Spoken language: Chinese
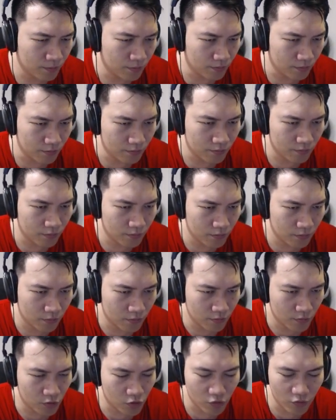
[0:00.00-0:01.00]
嗯，
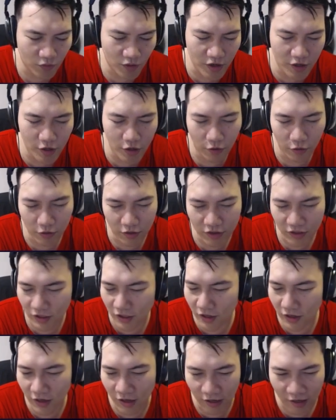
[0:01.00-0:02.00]
除非有一
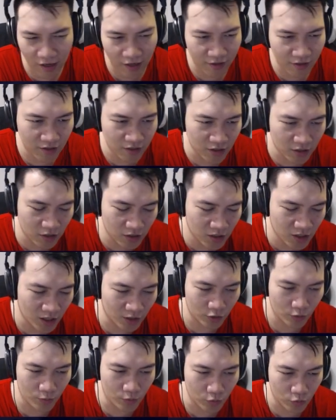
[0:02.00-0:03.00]
些很憨的机制啊，
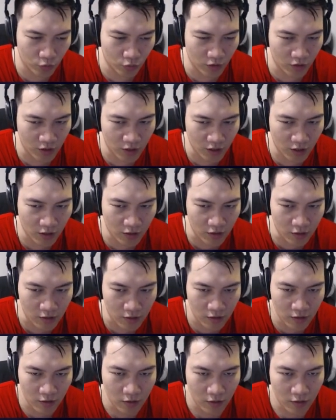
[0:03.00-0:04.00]
就比如说你可以
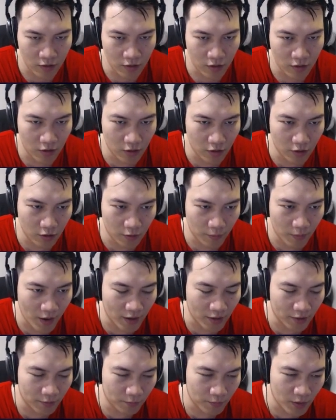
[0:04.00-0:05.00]

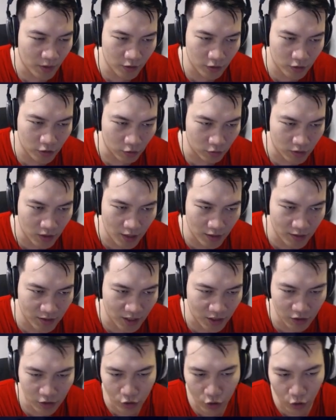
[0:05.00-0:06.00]
把别人的手下
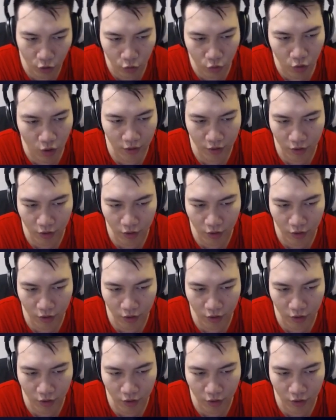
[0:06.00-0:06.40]
暂时偷过来，